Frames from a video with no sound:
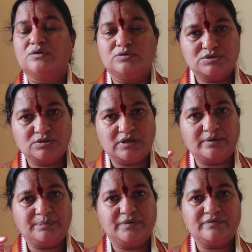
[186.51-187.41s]
కొంచెం
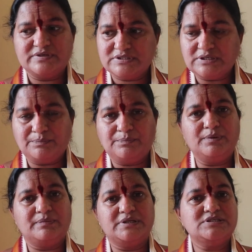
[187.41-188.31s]
కర్పూరం వేసి
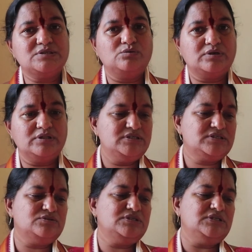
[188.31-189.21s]
అప్పుడు మంచి గుడ్డ
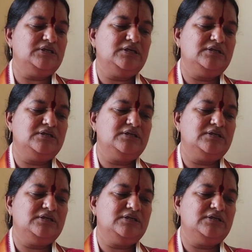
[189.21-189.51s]
తీసుకొచ్చి